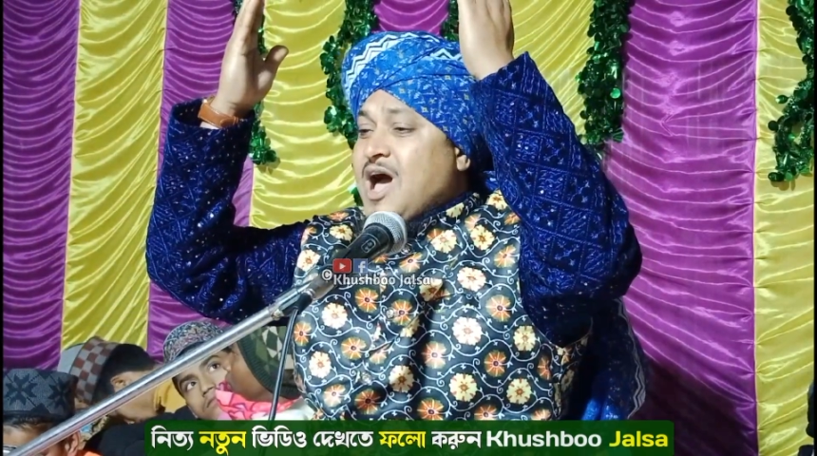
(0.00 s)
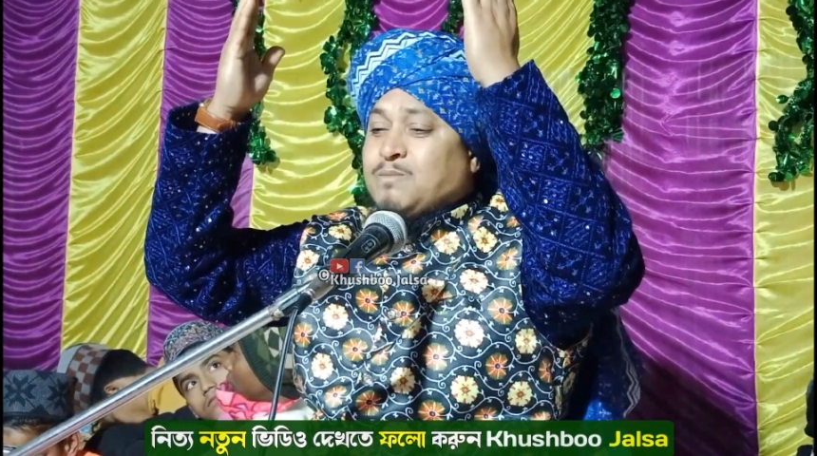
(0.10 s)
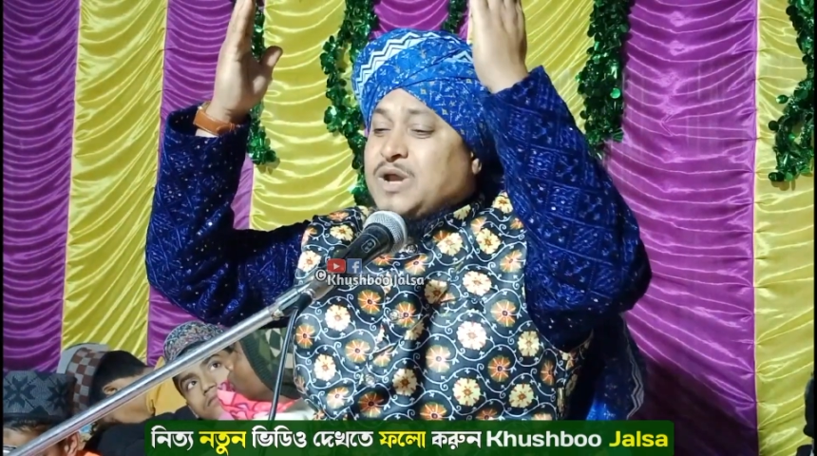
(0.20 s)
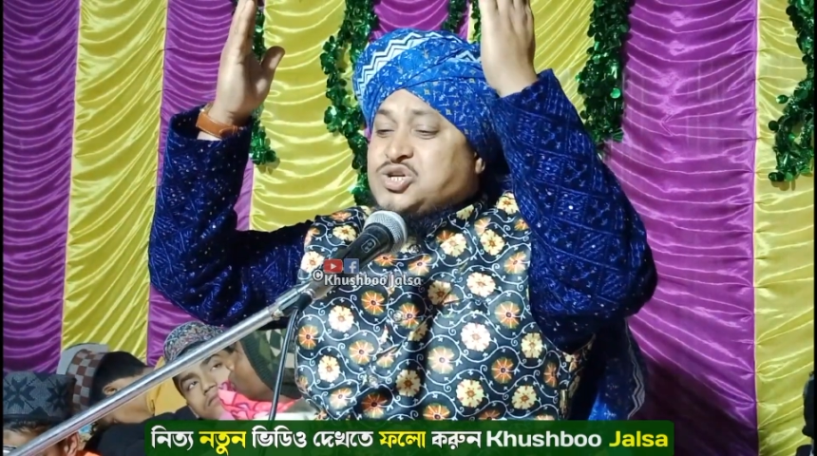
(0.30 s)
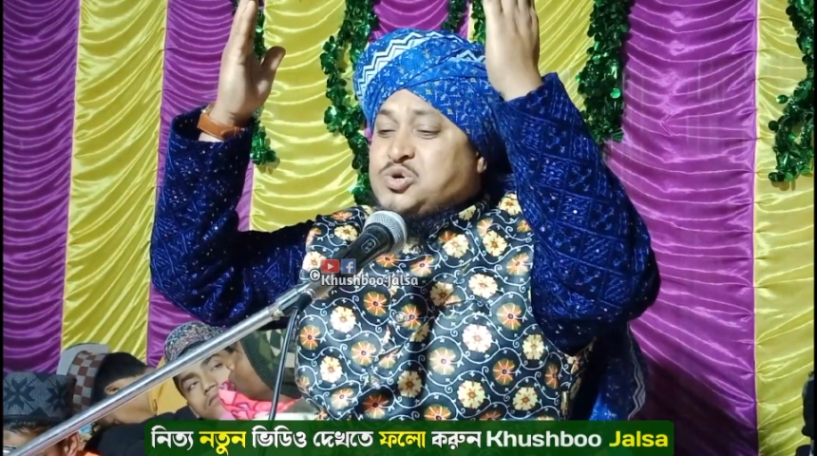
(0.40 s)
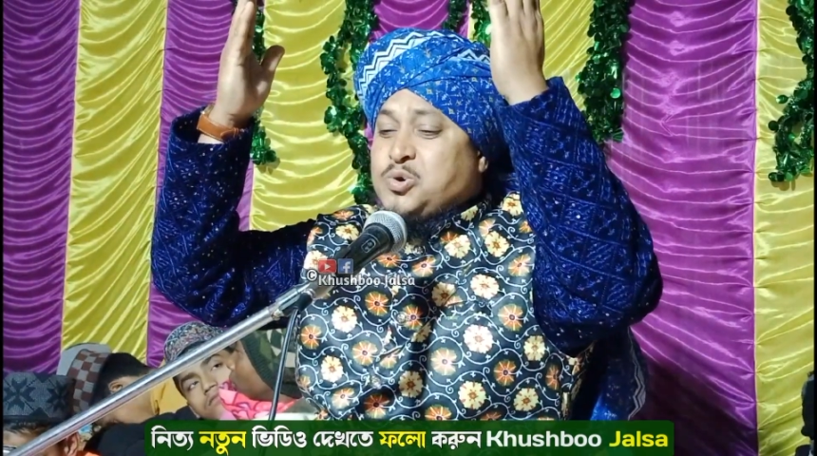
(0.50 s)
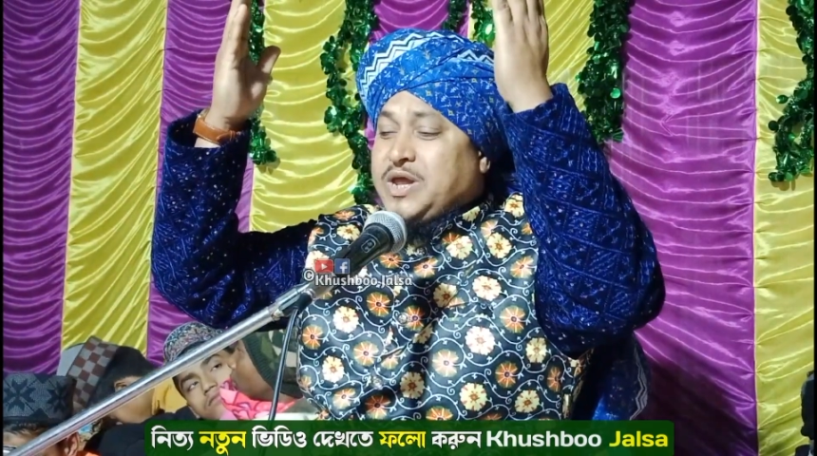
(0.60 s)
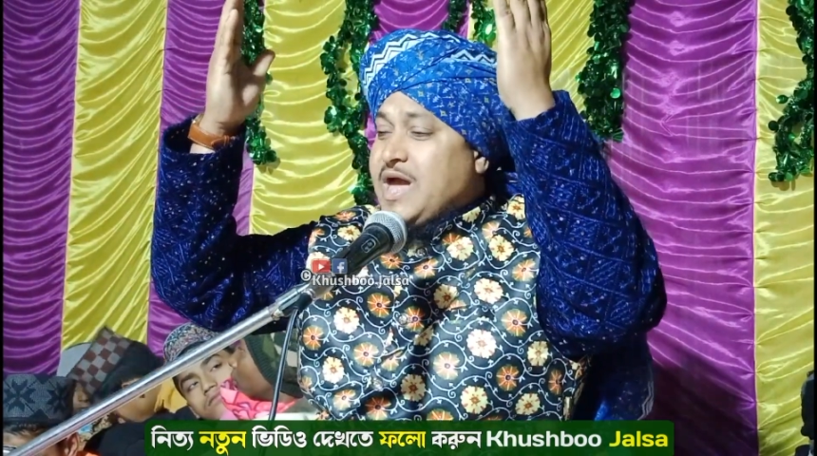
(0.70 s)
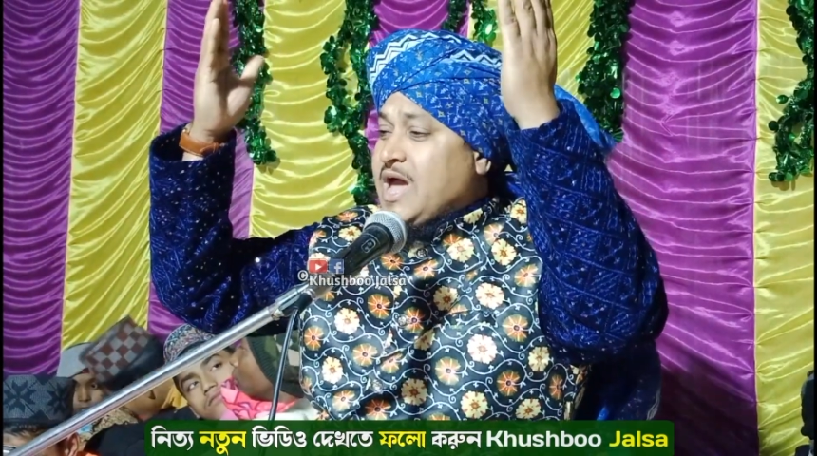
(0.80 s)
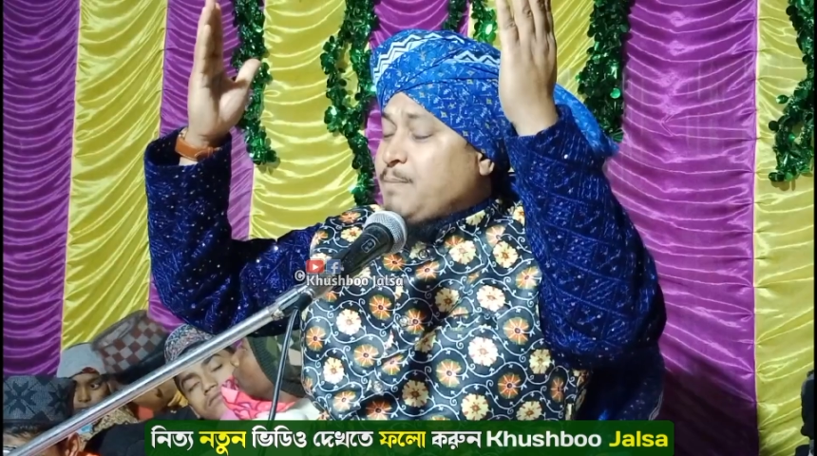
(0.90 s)
আমরা
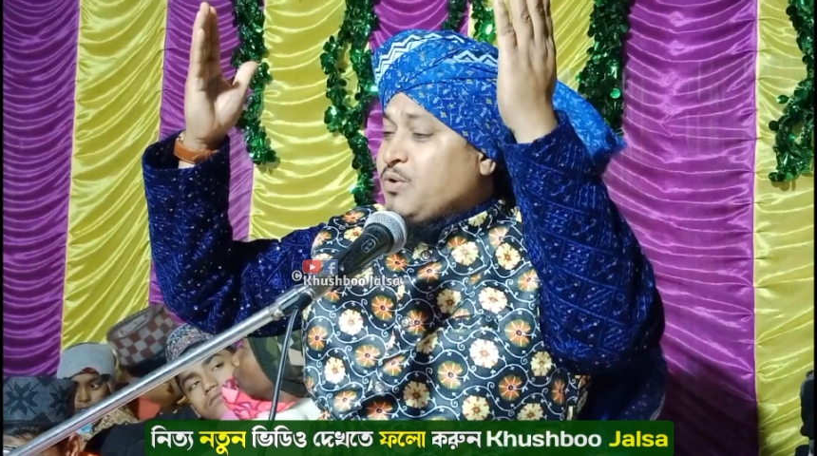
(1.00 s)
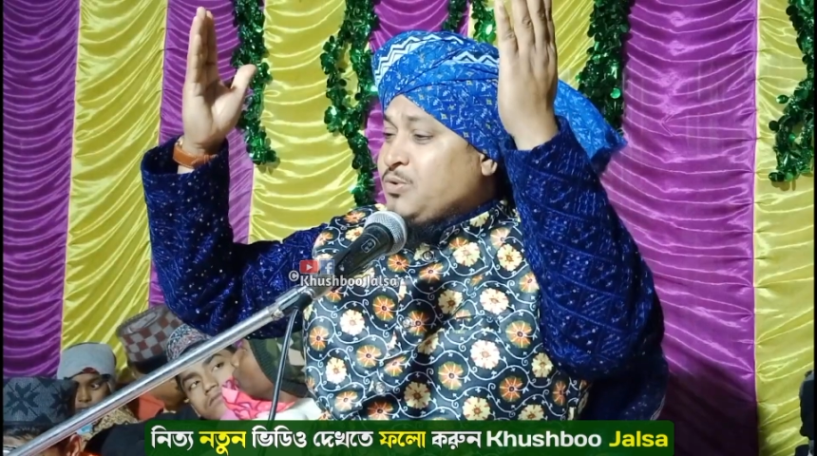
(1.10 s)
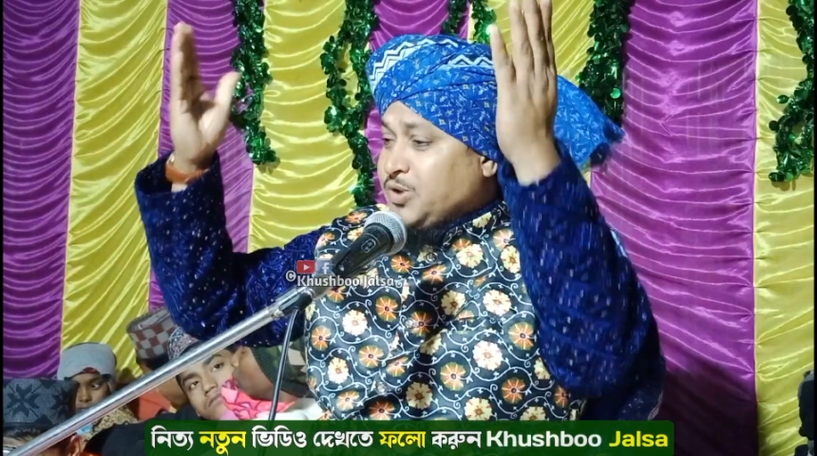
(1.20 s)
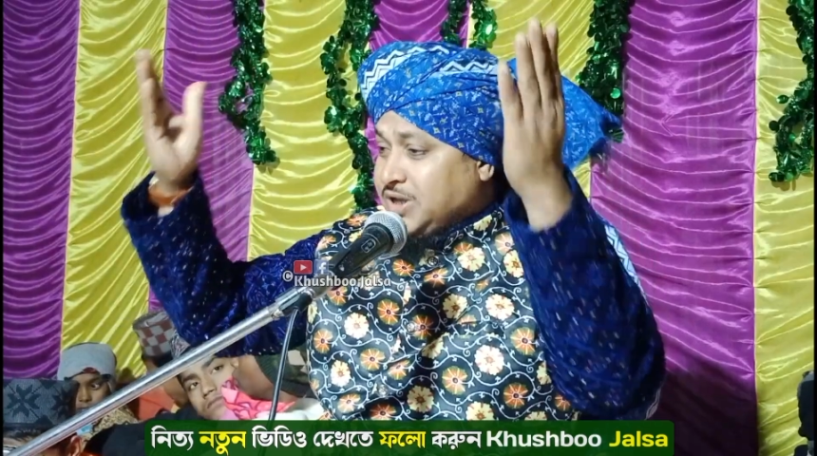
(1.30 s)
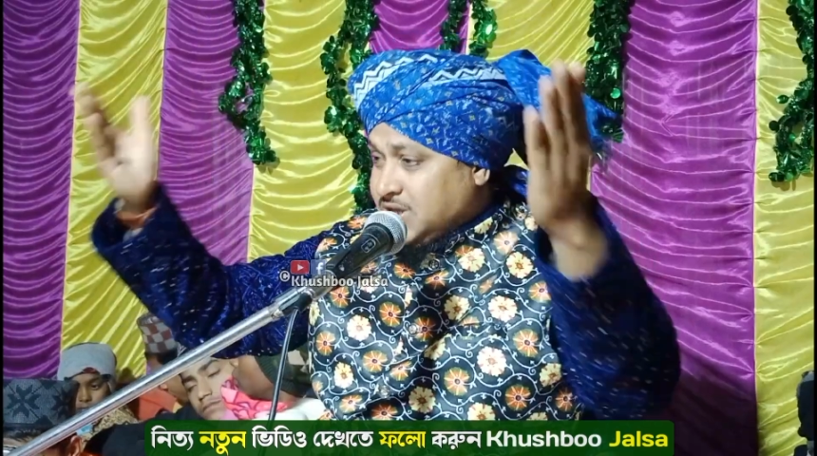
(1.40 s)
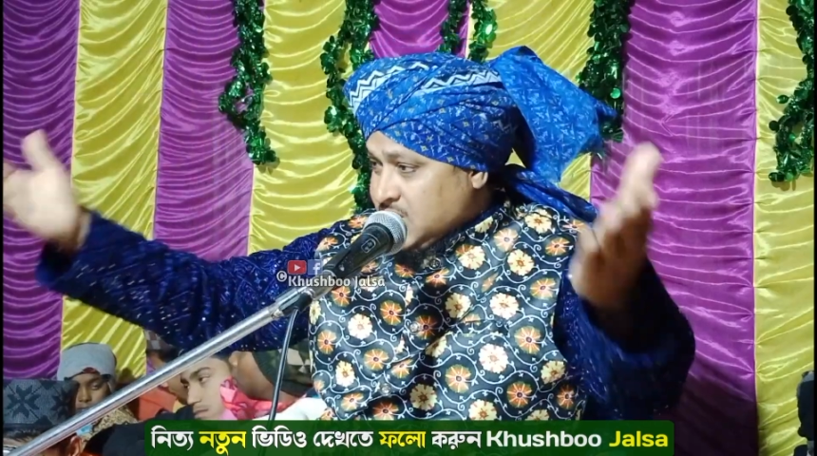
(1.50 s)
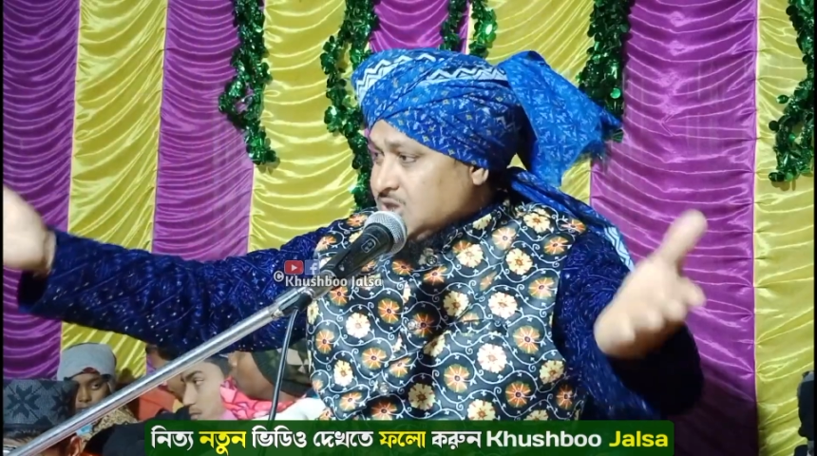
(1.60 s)
শুক্রিয়া জ্ঞাপন করি